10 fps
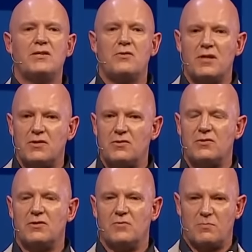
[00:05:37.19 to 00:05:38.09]

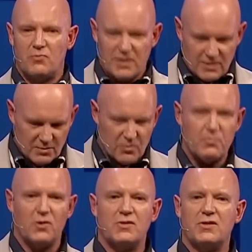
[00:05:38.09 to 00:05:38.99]
Невероятные вещи можно
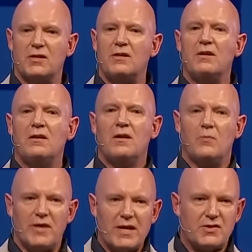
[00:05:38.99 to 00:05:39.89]
вытворять с
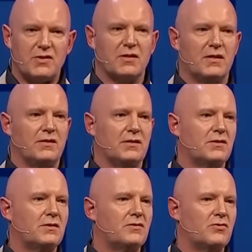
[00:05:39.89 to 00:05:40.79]
дыханием, осанкой и
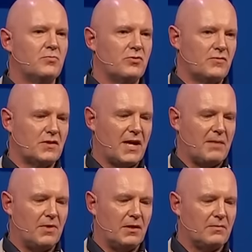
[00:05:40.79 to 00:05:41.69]
упражнениями по
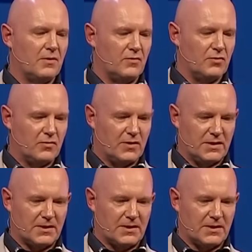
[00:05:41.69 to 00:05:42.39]
улучшению тембра